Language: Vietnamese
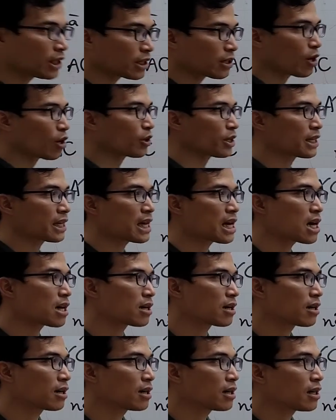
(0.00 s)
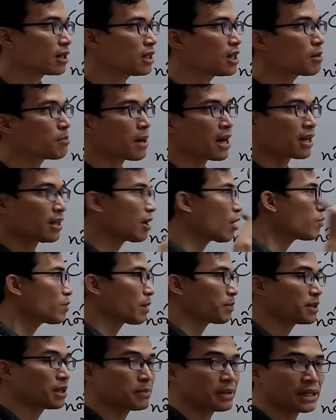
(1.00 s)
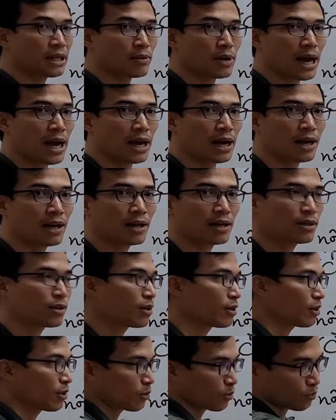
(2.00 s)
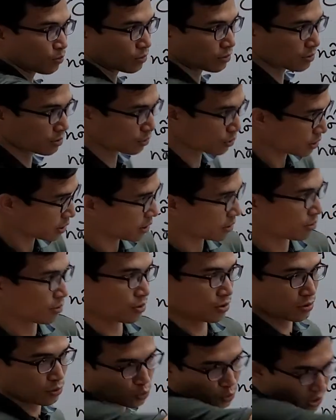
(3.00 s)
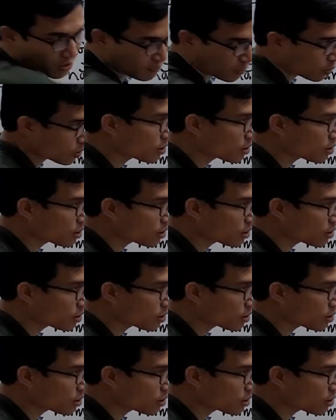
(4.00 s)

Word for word: đỉnh nọ đỉnh kia nhưng mà không nằm trên mặt nào cả xuyên vào